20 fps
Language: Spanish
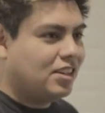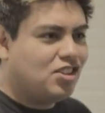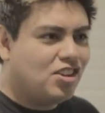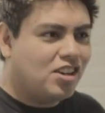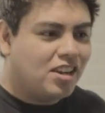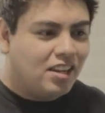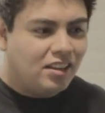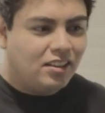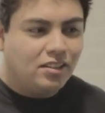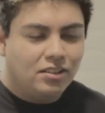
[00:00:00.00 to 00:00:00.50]

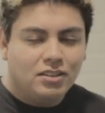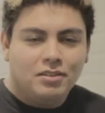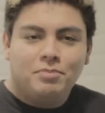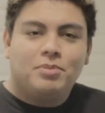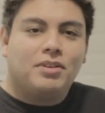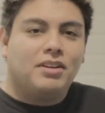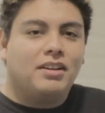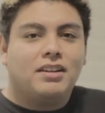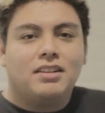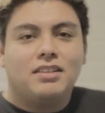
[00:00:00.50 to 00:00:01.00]
chiquito,
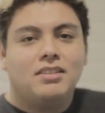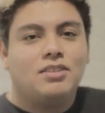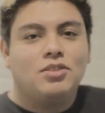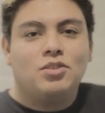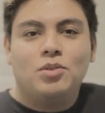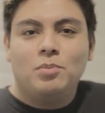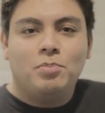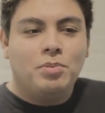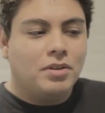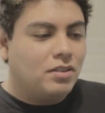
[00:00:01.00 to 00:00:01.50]
pero la verdad es
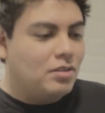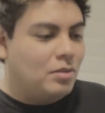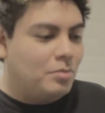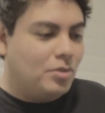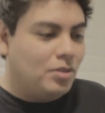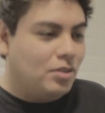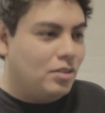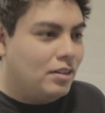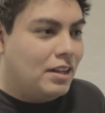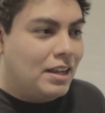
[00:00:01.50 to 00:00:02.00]
súper
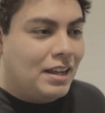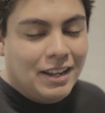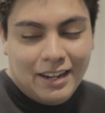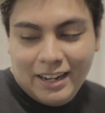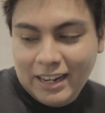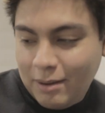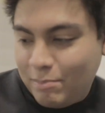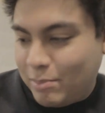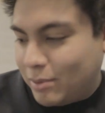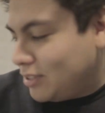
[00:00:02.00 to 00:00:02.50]
cómodo.
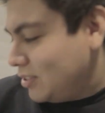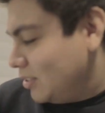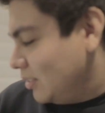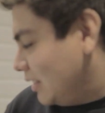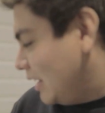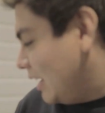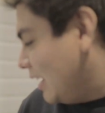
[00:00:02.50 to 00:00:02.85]
La presión del